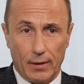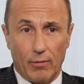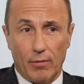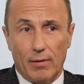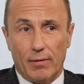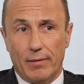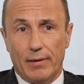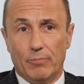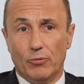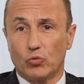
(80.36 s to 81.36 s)
Alors,
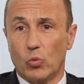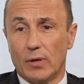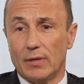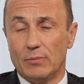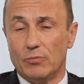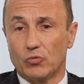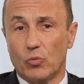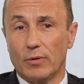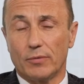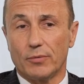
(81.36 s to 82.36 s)
les besoins, les
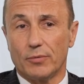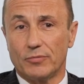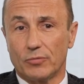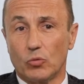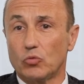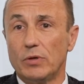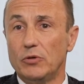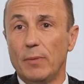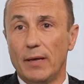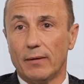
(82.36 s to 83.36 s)
besoins euh, ils sont dans tous
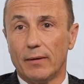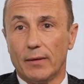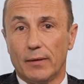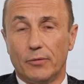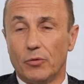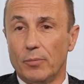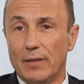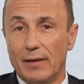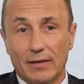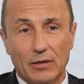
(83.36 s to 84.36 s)
les domaines, dans le
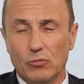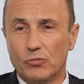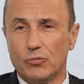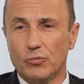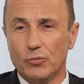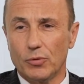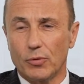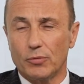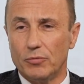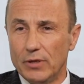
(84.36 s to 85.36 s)
domaine de
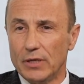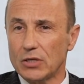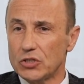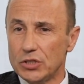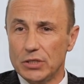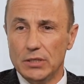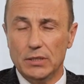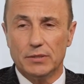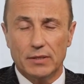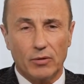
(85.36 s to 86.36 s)
l'agriculture, de
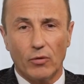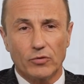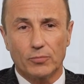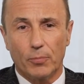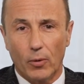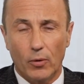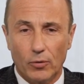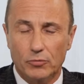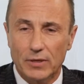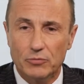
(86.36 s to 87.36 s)
l'énergie, des
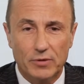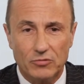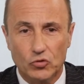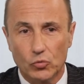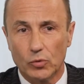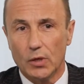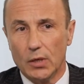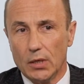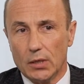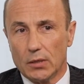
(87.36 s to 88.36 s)
transports, de l'éducation.
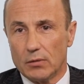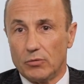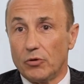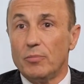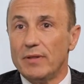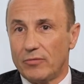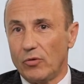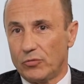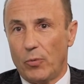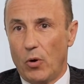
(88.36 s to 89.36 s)
Dans le domaine des
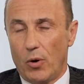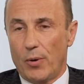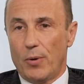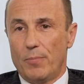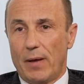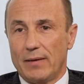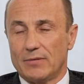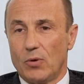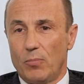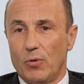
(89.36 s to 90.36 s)
transports, euh, par
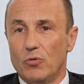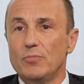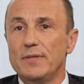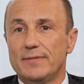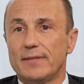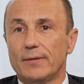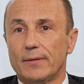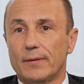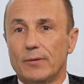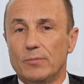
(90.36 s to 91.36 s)
exemple, le
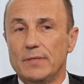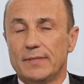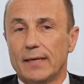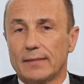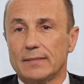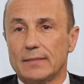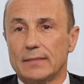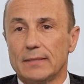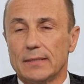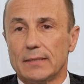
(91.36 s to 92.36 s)
euh, ministère,
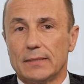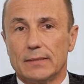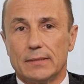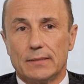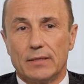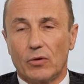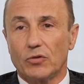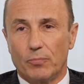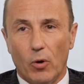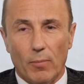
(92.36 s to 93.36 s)
des, euh,
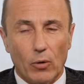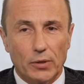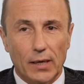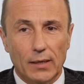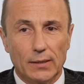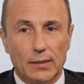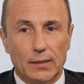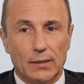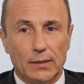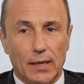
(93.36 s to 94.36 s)
Transports marocain
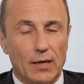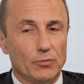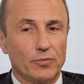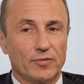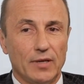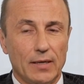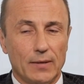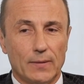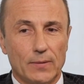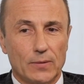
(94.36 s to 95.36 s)
a
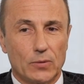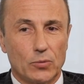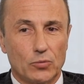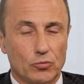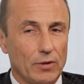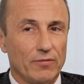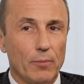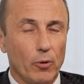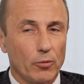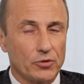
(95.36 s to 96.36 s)
annoncé que sur les
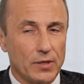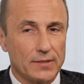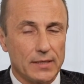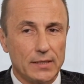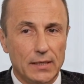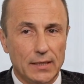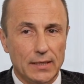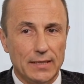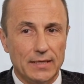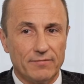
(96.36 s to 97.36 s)
20 prochaines
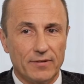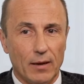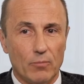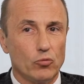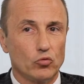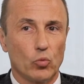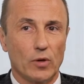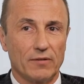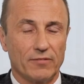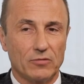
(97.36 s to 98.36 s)
années, il y avait un
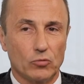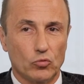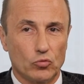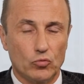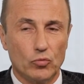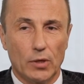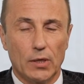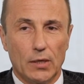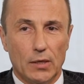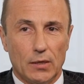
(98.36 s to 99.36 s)
besoin d'infrastructures
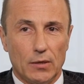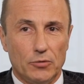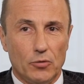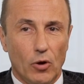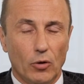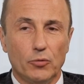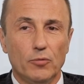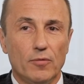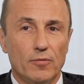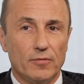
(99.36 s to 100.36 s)
de l'ordre
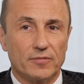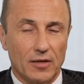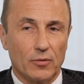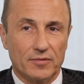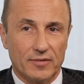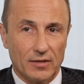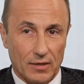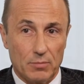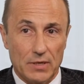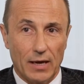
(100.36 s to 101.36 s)
de
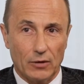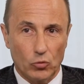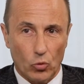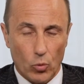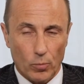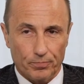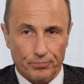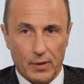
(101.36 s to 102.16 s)
55 milliards d'euros.